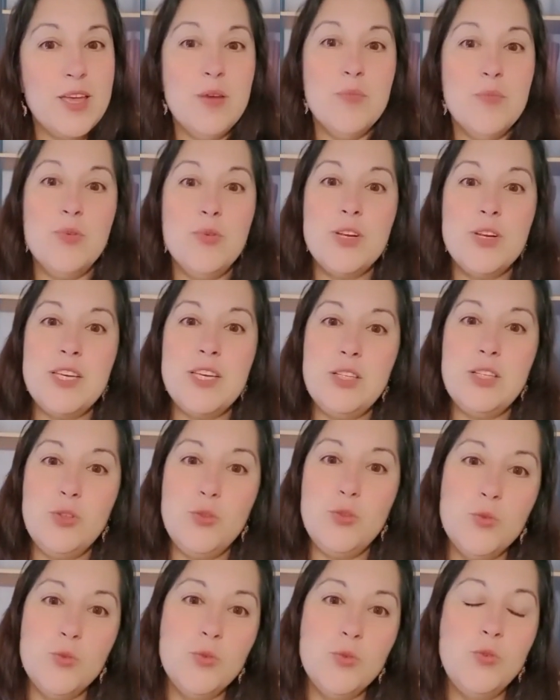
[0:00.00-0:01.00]
Porque
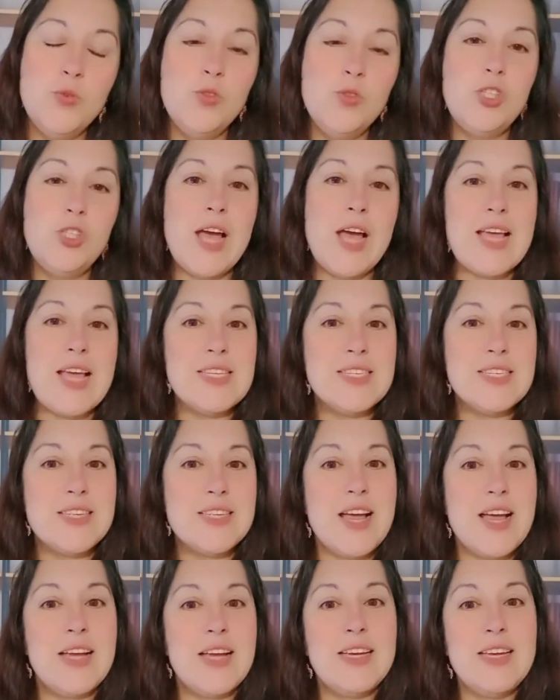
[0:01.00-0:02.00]
tudo já
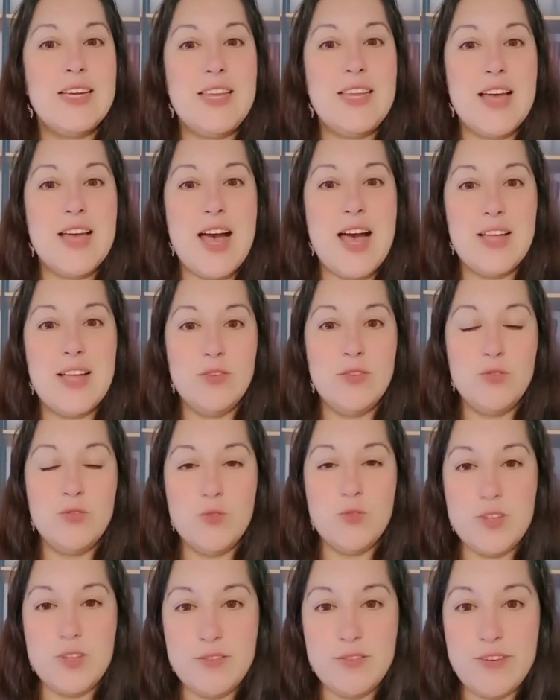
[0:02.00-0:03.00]
está criado no
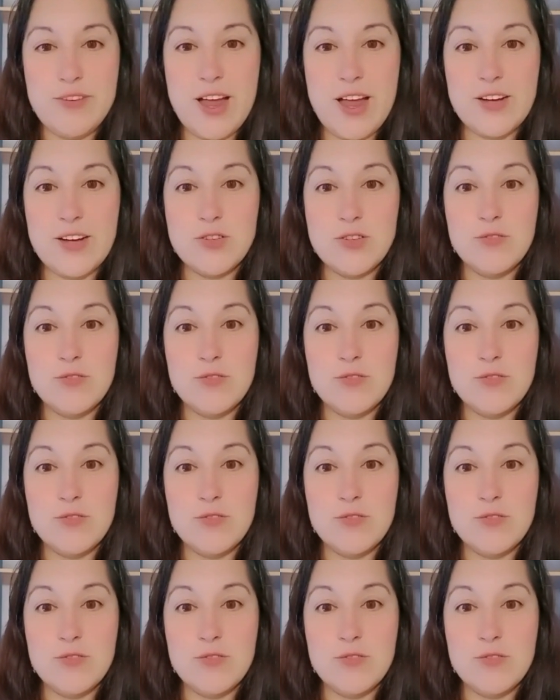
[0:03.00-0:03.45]
universo,